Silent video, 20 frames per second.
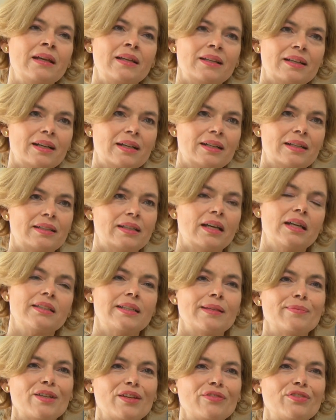äh,
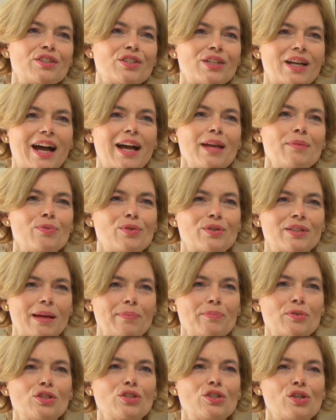nachdem der Fischereipunkt
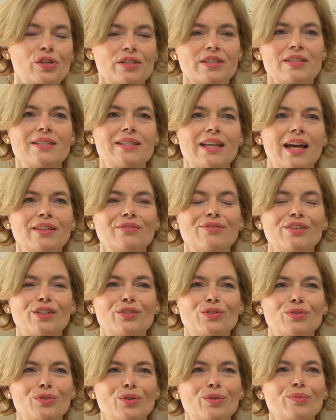abgeschlossen sein
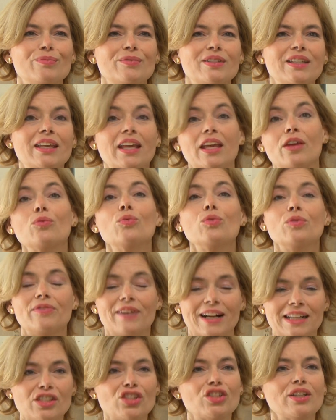wird, um die
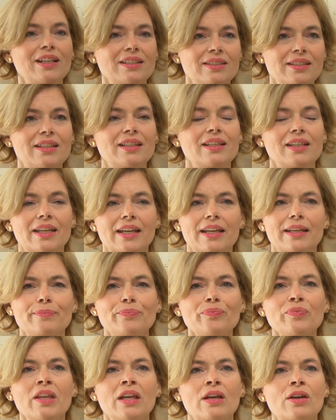EU-Waldstrategie
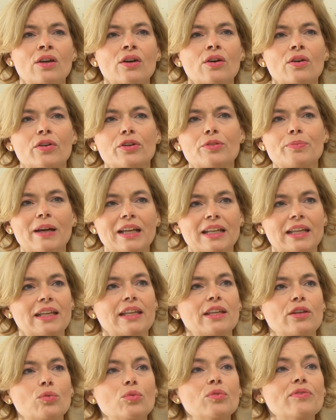gehen. Und bei der
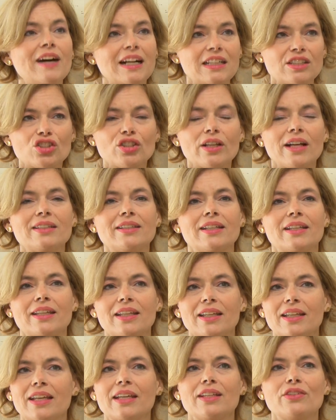
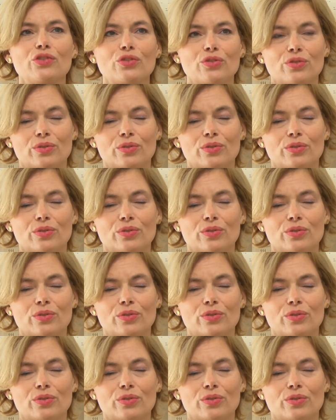EU-Waldstrategie geht es